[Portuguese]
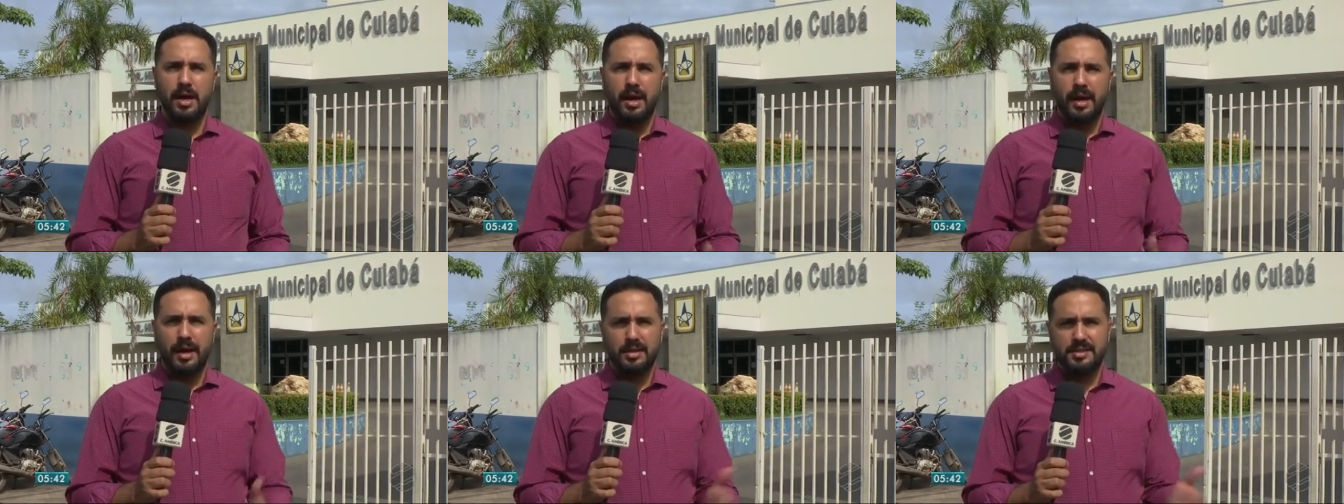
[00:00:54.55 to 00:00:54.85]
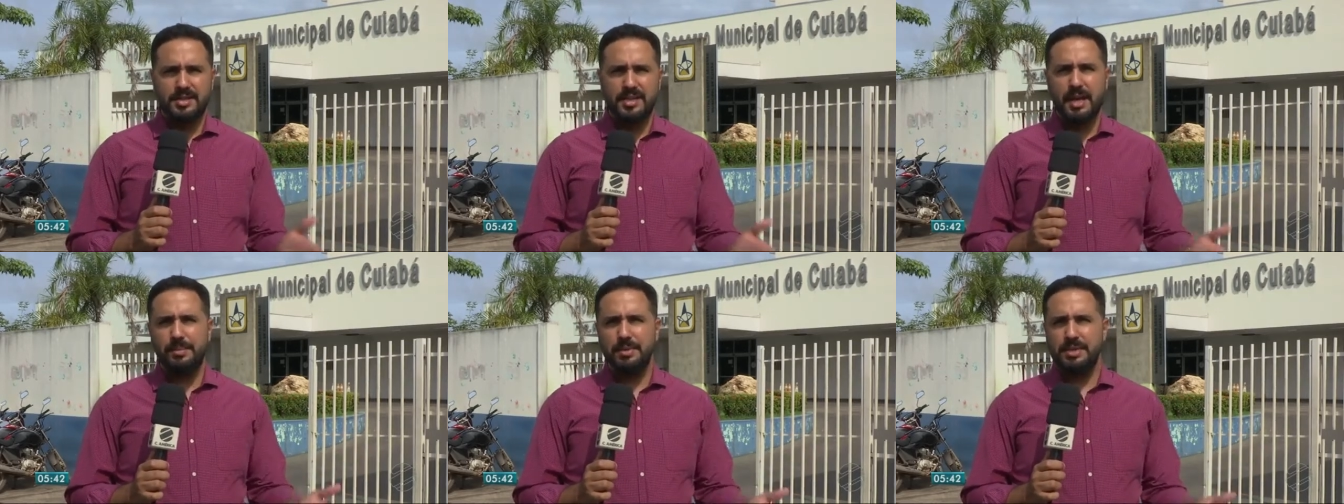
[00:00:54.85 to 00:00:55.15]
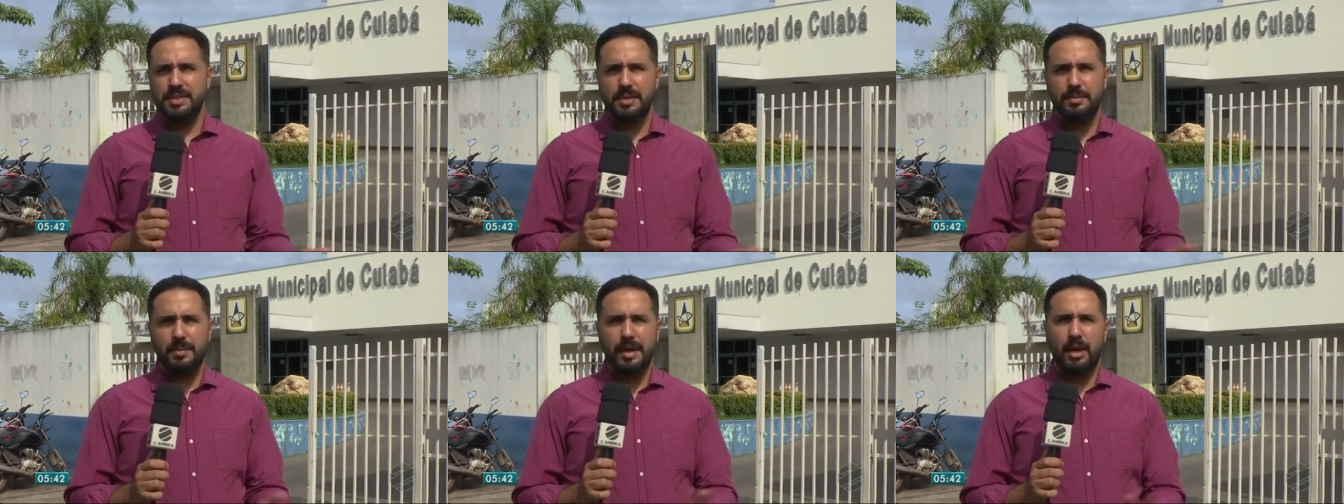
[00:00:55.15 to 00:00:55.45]
recebe
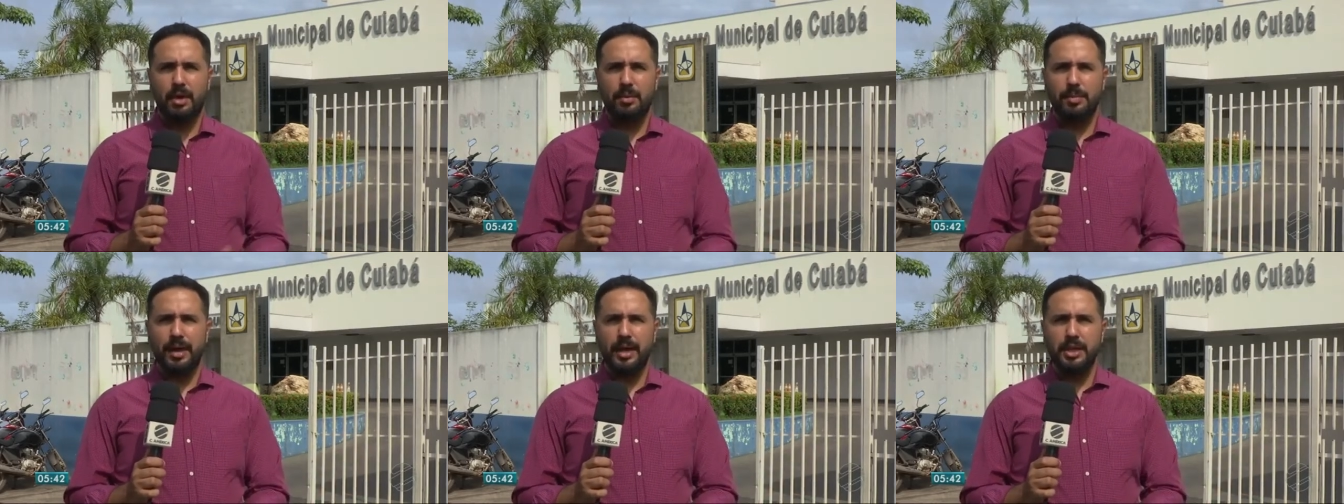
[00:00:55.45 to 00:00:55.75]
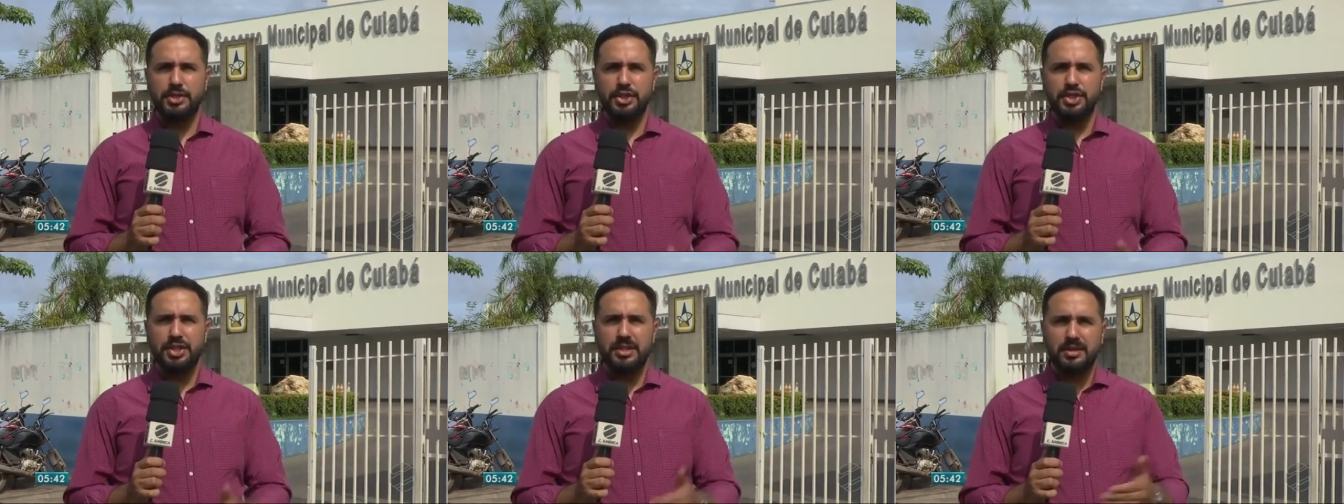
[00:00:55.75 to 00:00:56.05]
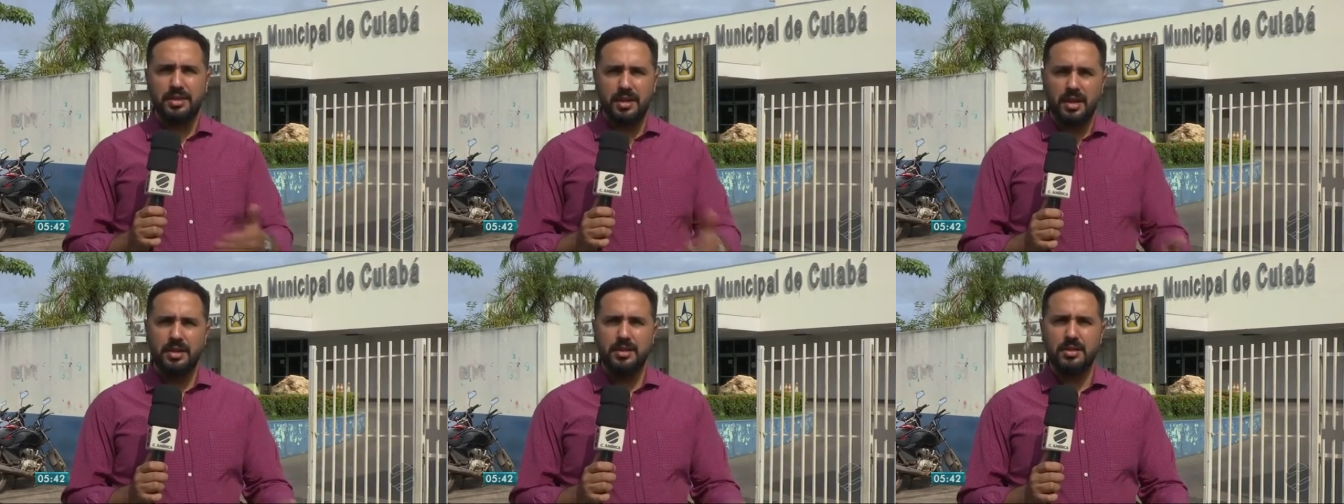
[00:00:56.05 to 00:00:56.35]
semanalmente de
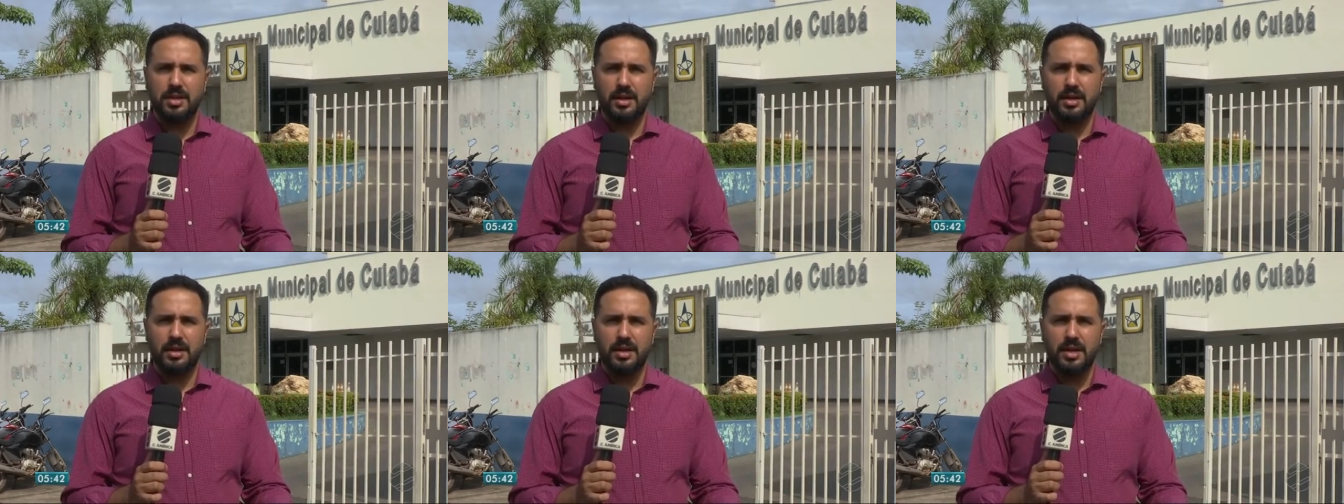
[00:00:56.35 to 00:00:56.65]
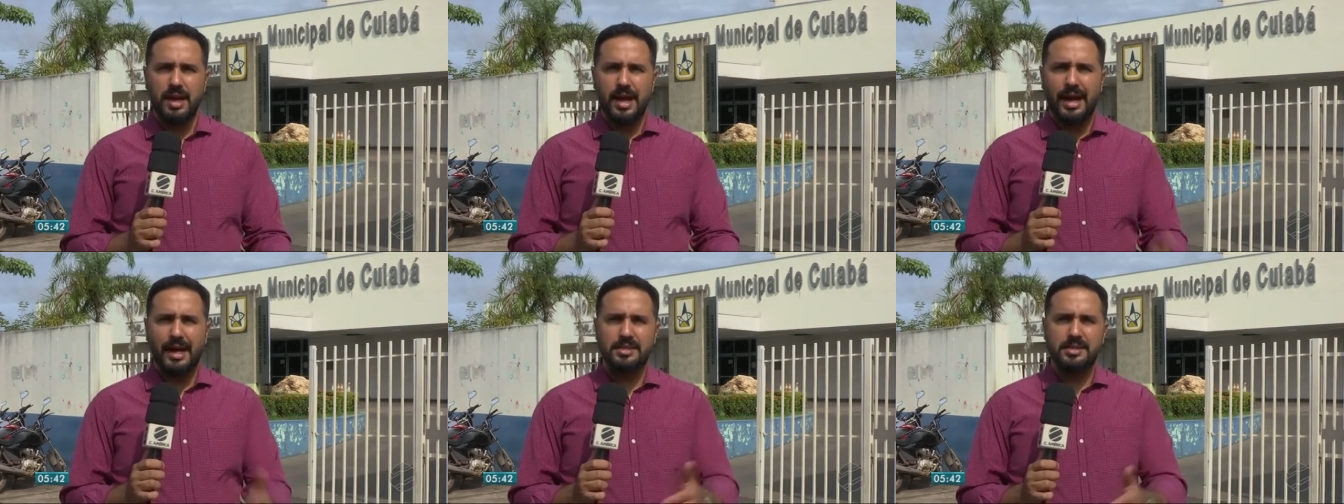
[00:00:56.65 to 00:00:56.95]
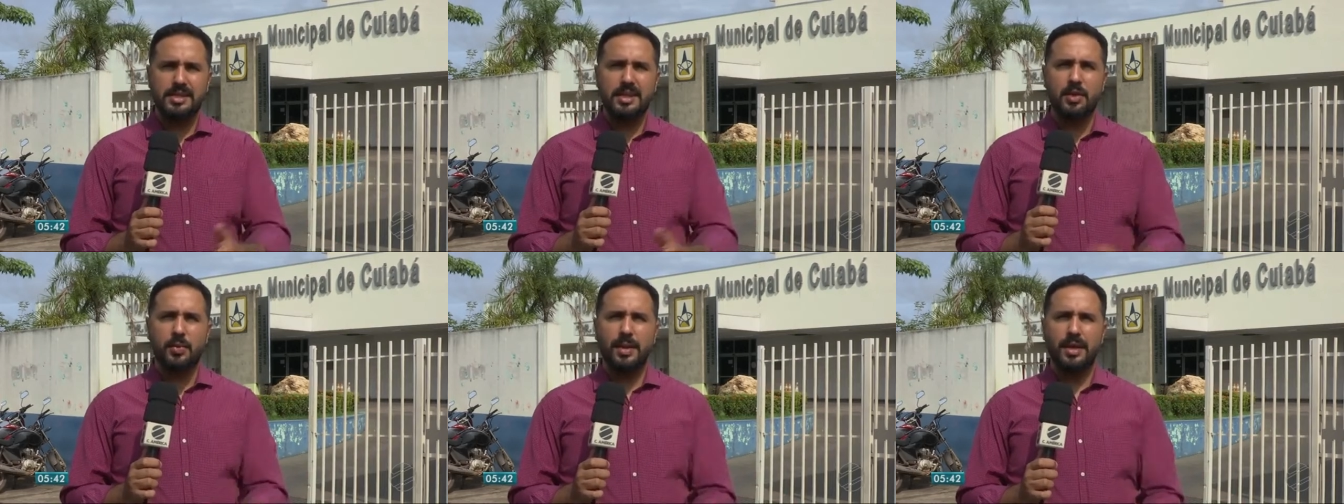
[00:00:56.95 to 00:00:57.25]
30 a
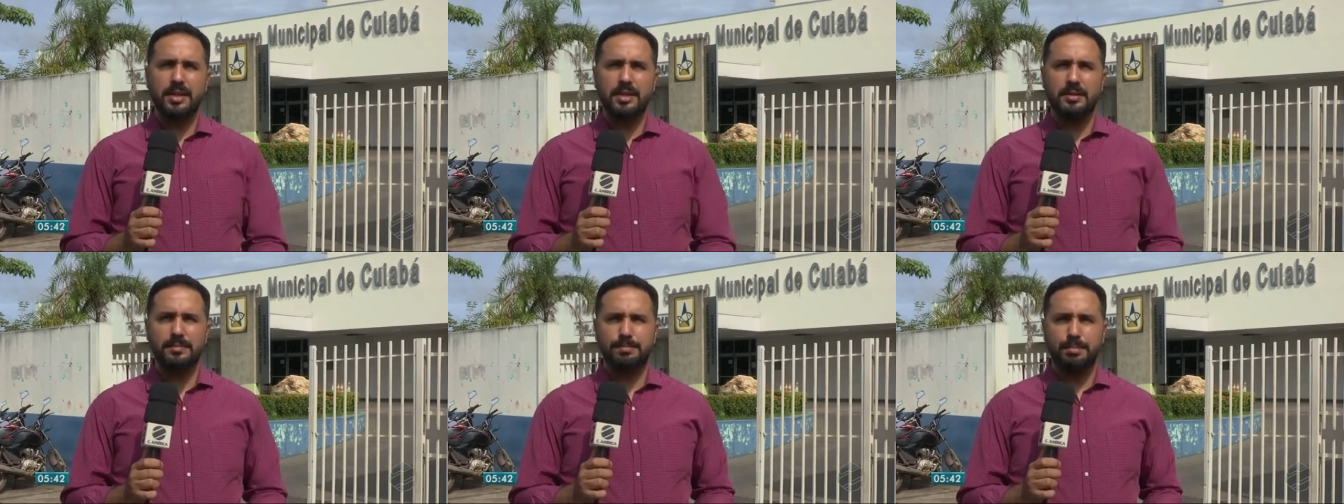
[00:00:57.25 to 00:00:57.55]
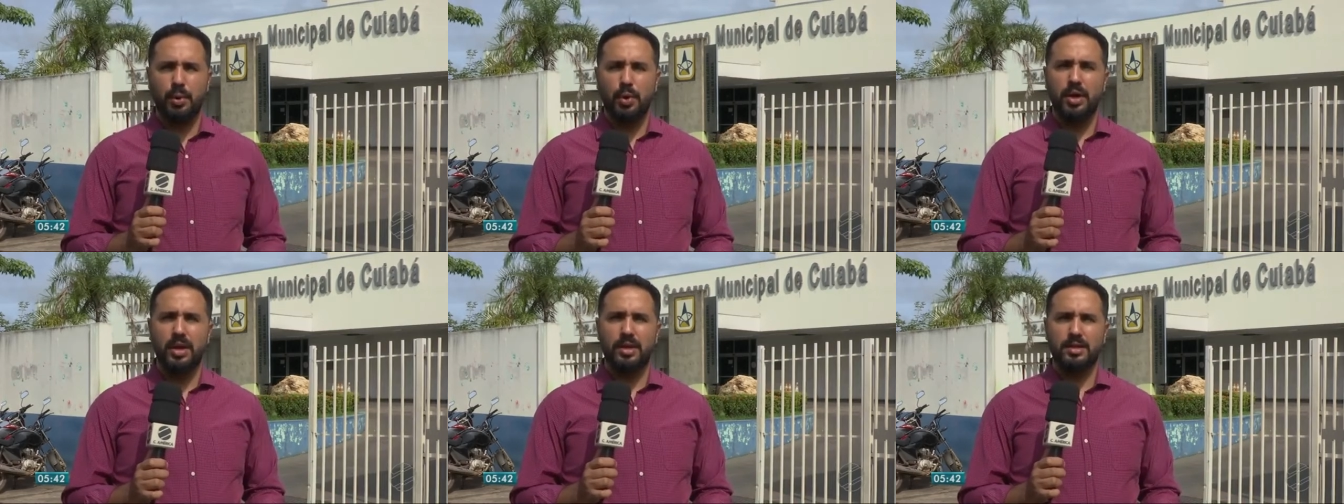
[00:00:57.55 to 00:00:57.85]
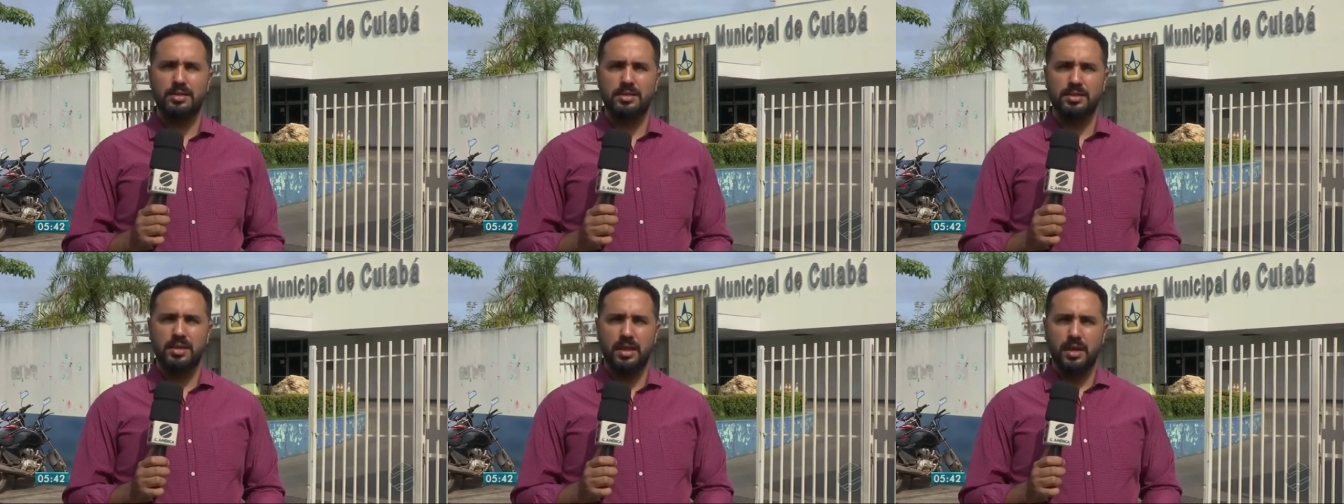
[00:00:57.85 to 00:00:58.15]
50
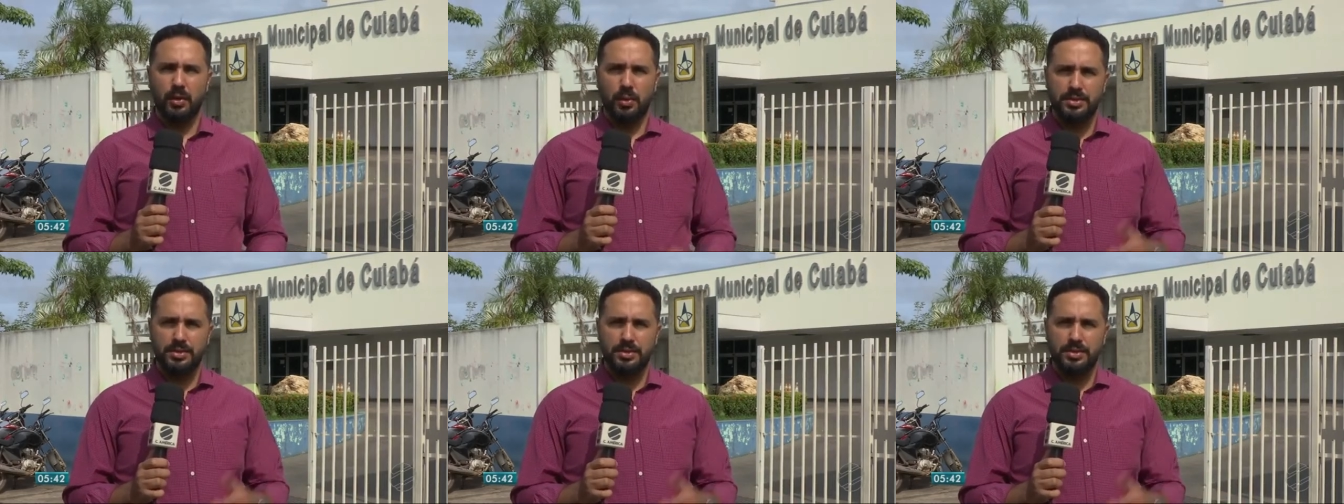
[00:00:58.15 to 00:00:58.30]
ampolas.